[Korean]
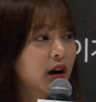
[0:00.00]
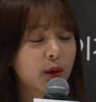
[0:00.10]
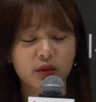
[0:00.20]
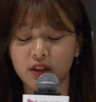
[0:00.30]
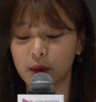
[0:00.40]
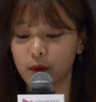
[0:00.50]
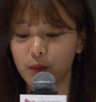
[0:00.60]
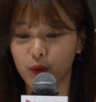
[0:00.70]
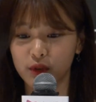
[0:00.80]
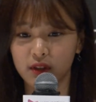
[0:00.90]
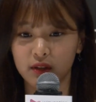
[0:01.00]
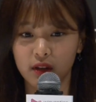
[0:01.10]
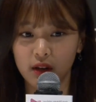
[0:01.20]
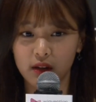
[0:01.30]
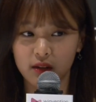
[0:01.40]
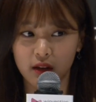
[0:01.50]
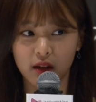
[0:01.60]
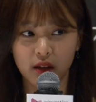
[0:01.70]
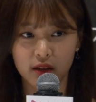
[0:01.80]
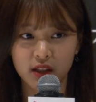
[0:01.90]
하면서 대본 보는
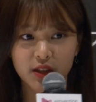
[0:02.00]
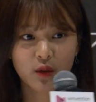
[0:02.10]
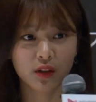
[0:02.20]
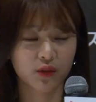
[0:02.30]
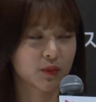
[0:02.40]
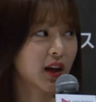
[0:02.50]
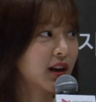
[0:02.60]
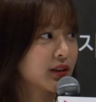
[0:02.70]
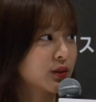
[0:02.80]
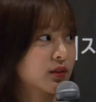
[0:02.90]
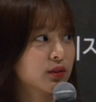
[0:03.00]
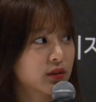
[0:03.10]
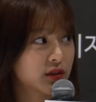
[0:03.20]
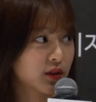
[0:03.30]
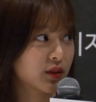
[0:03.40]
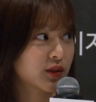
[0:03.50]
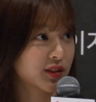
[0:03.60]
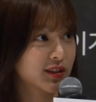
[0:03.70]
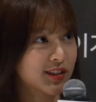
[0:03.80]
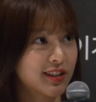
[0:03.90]
네, 시선이 좀 달라졌을
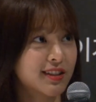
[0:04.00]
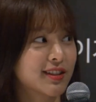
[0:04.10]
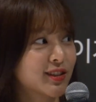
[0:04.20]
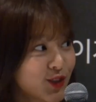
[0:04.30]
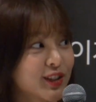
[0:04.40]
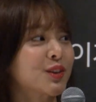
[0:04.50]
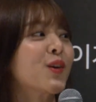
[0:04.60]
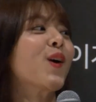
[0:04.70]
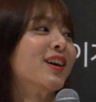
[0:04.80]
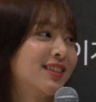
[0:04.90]
아, 수 있었던 그렇구나.